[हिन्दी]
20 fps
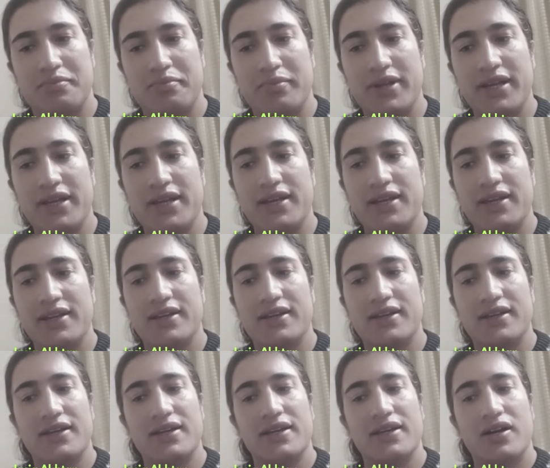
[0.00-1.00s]
मैं
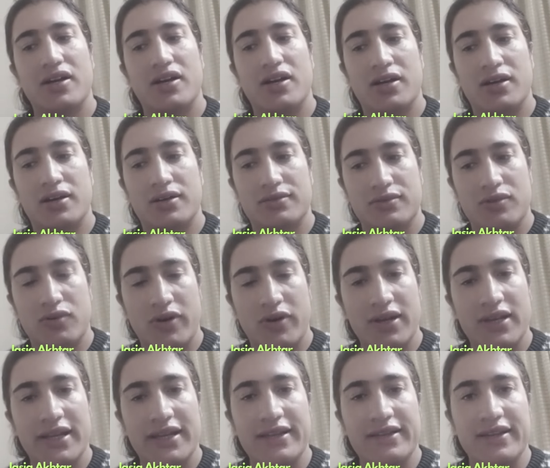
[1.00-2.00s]

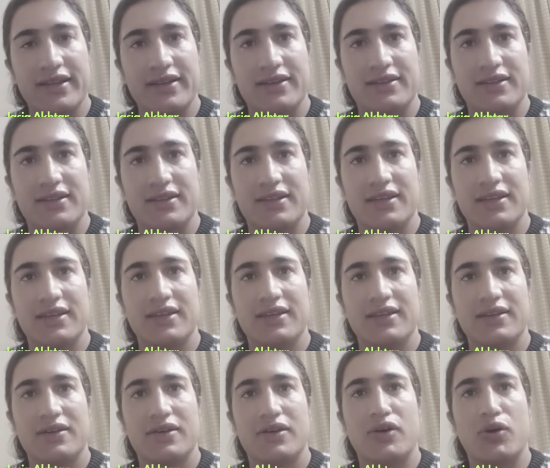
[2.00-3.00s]
ऑनलाइन देखती थी
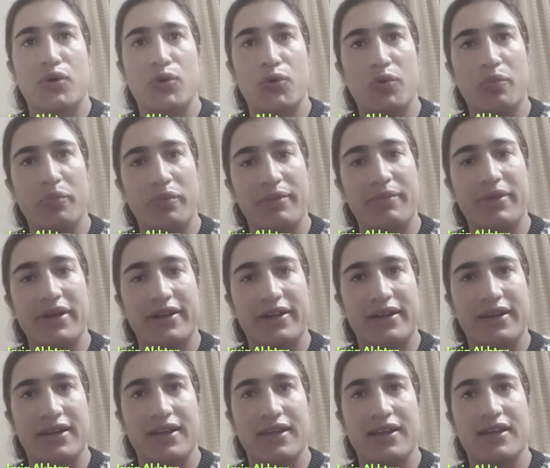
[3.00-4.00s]
रूम में बैठ
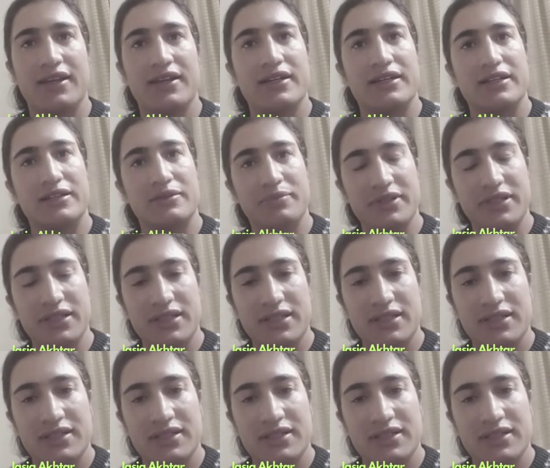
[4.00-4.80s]
के कभी